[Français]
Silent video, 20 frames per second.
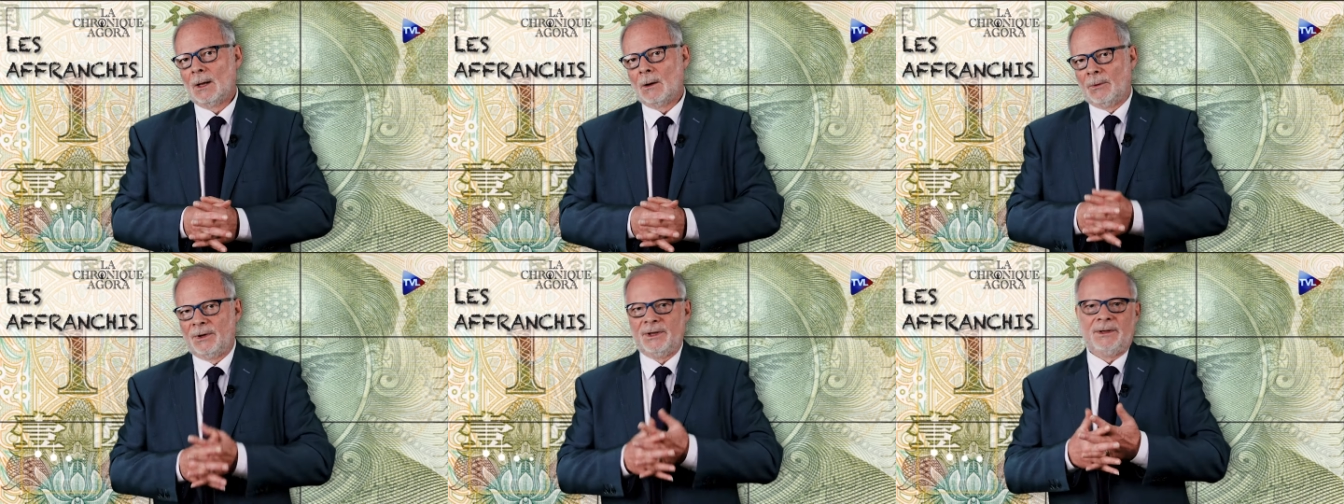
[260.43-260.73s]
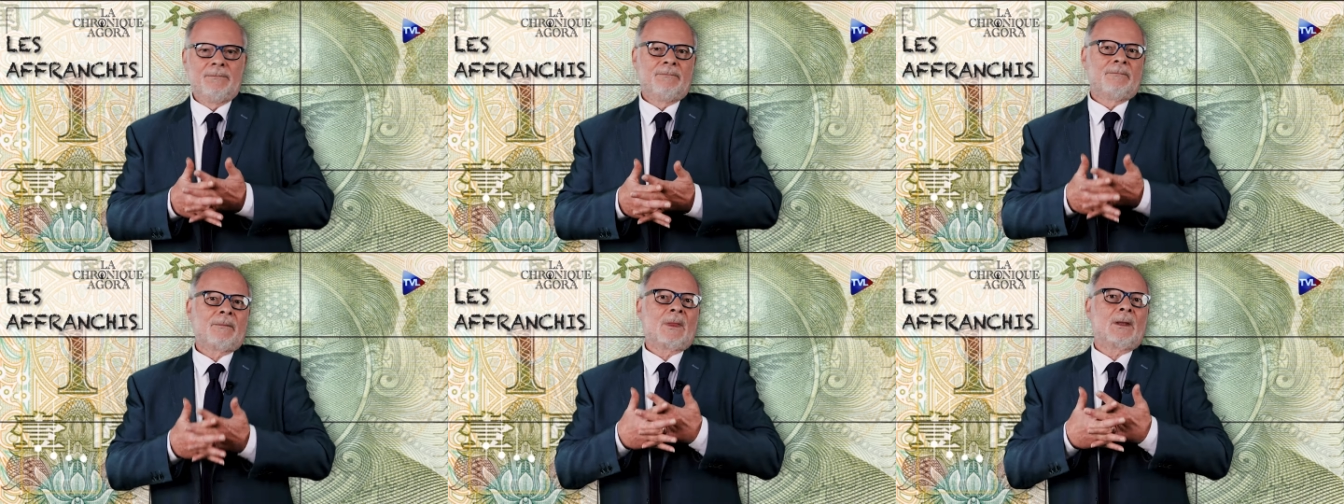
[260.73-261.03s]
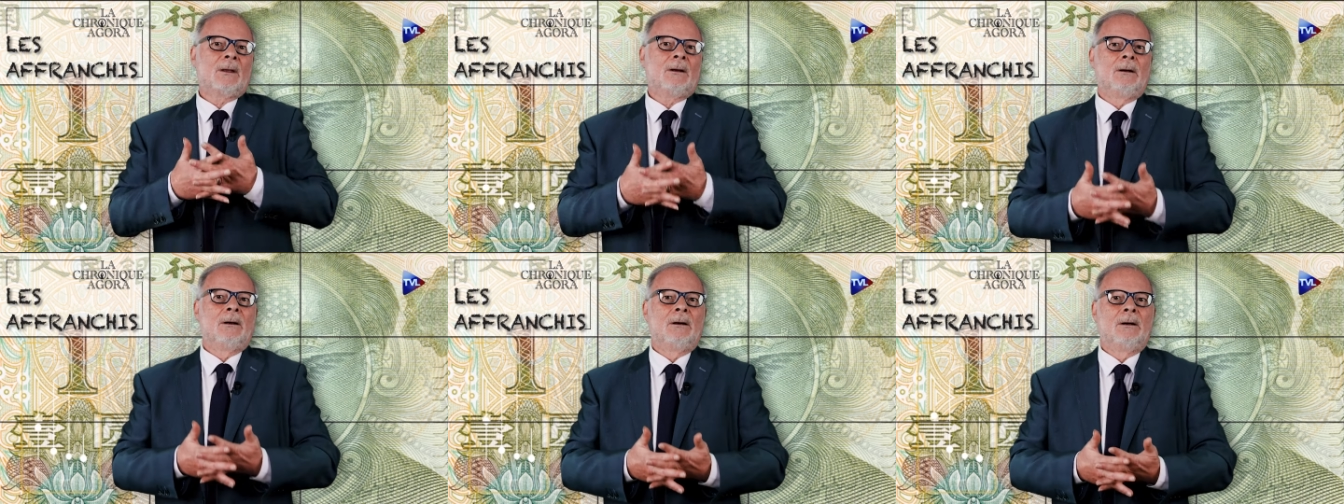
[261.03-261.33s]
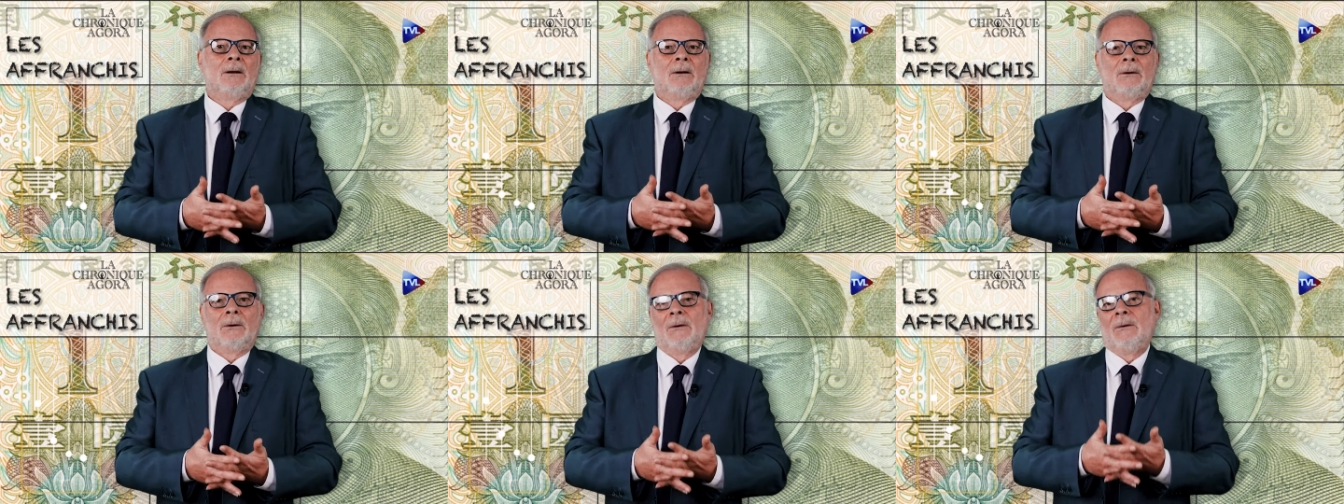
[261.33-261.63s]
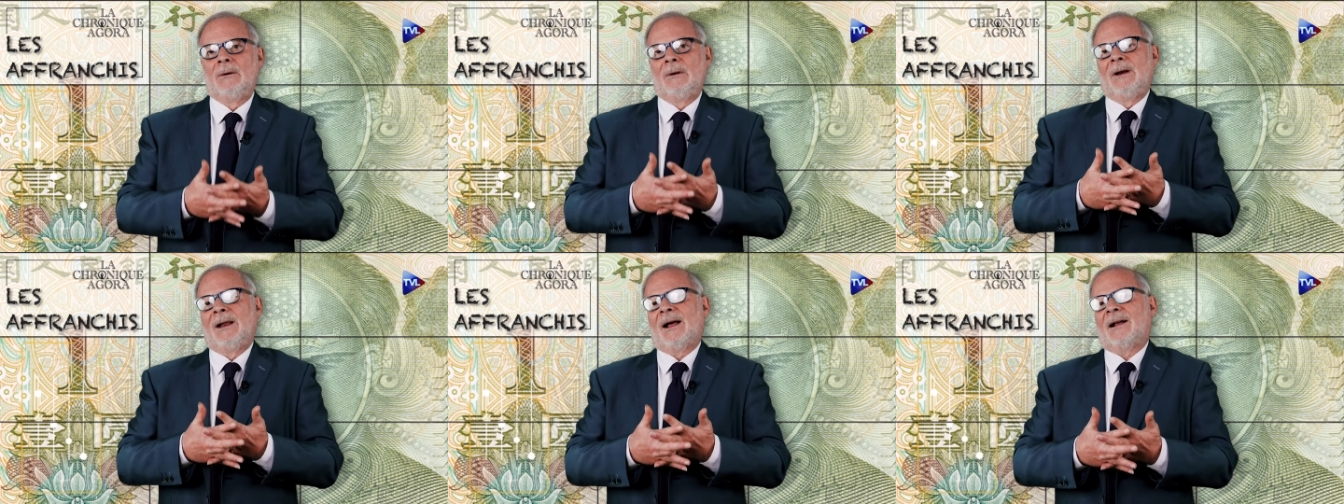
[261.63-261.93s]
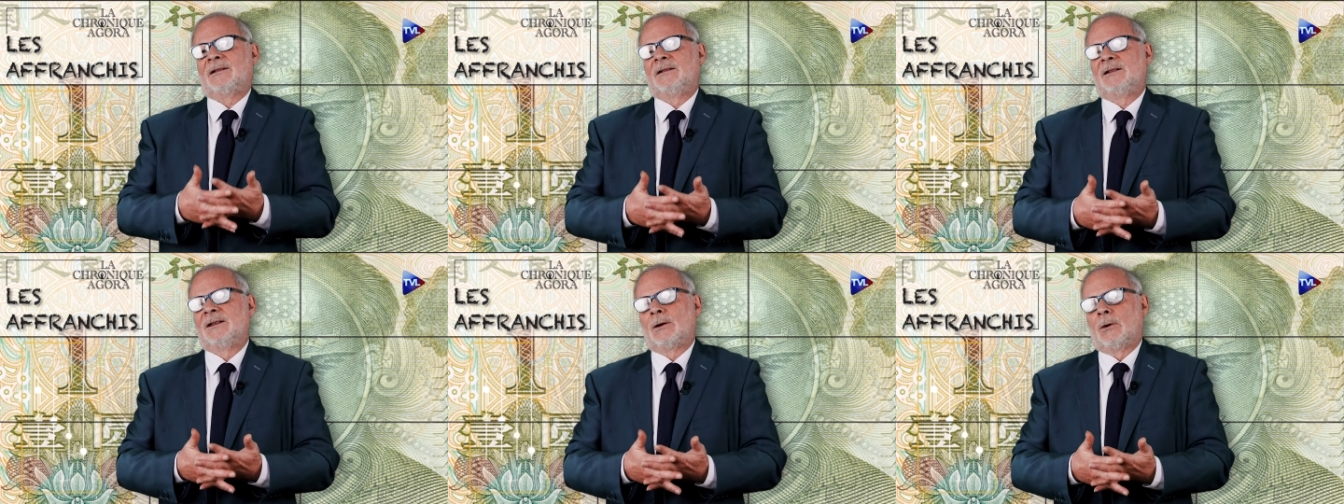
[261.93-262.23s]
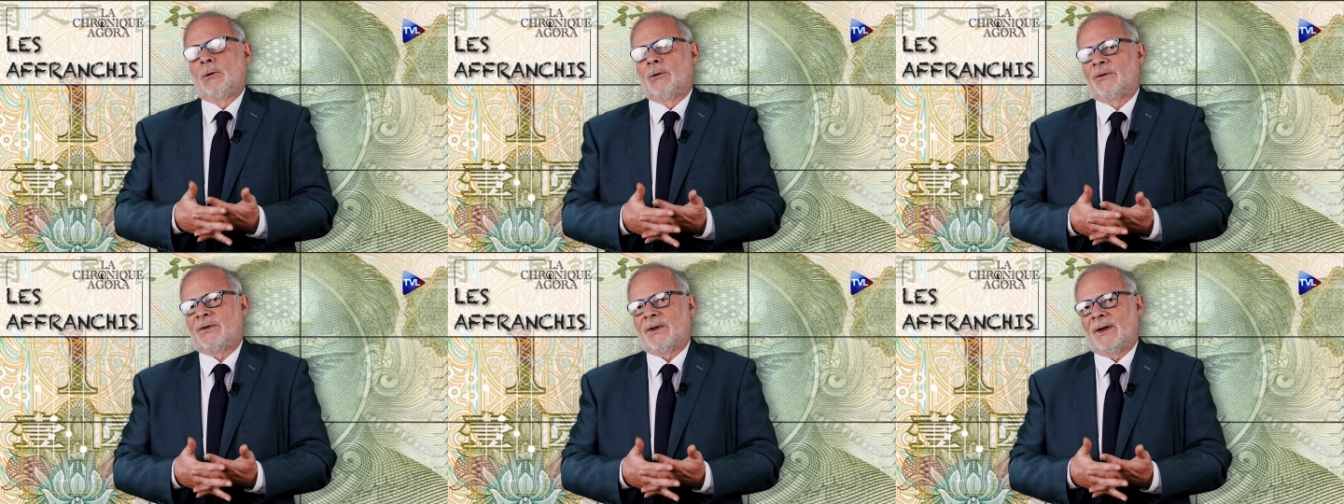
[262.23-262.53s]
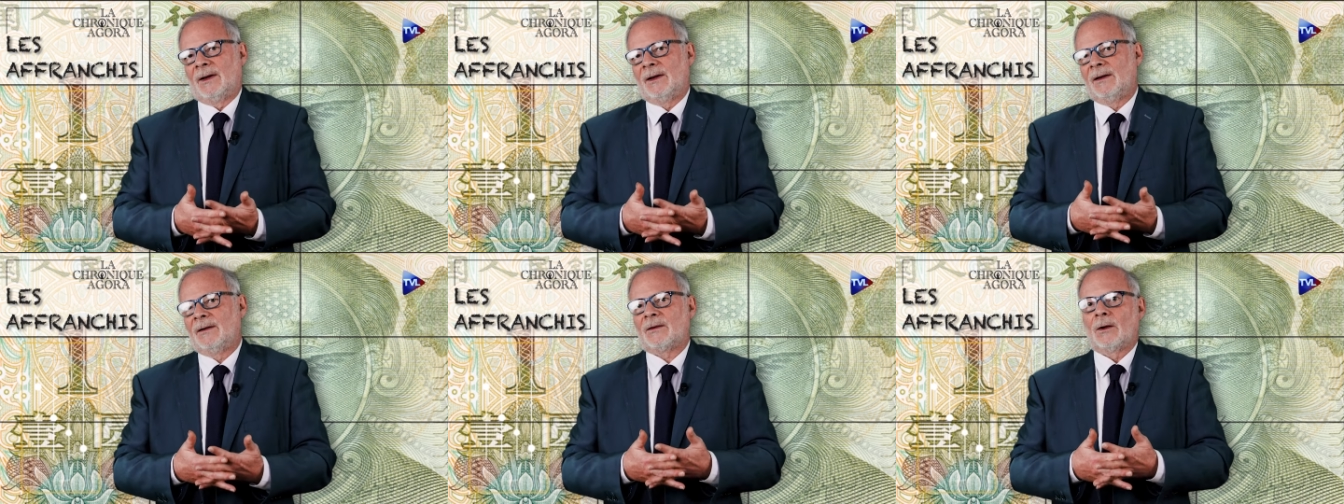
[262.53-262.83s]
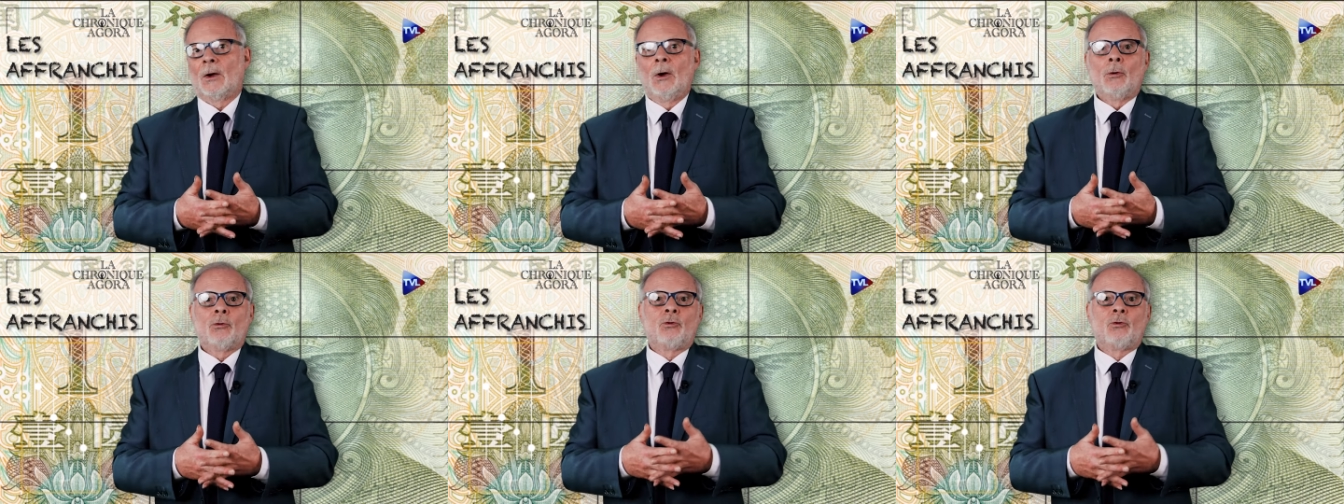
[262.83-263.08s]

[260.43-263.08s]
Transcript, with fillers: Oui, euh, l'article 16